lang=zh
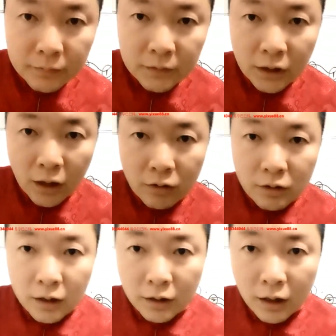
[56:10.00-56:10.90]
潮
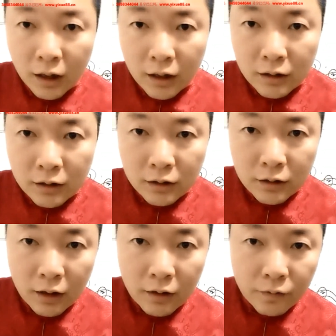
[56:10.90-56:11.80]
汕与岸
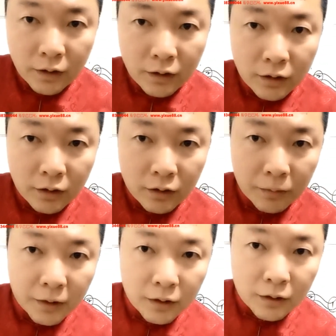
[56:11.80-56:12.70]
山房在点
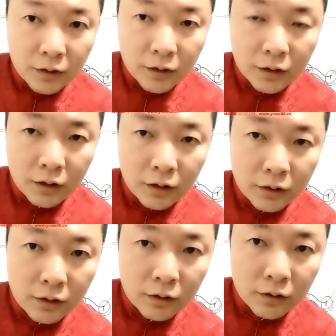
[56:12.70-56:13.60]
面，这个
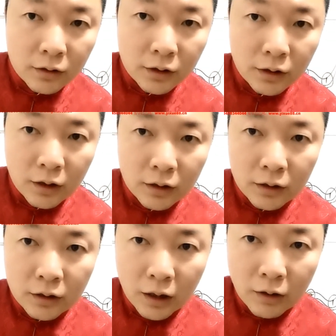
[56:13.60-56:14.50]
阴向阴
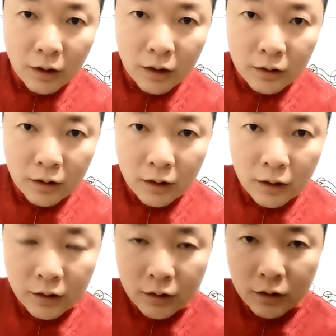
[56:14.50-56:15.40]
潮岸山还
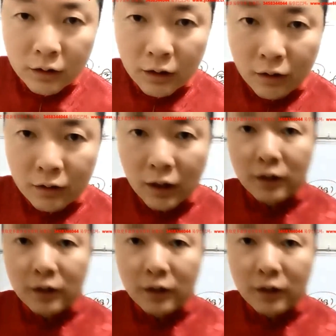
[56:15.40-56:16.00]
是阴潮长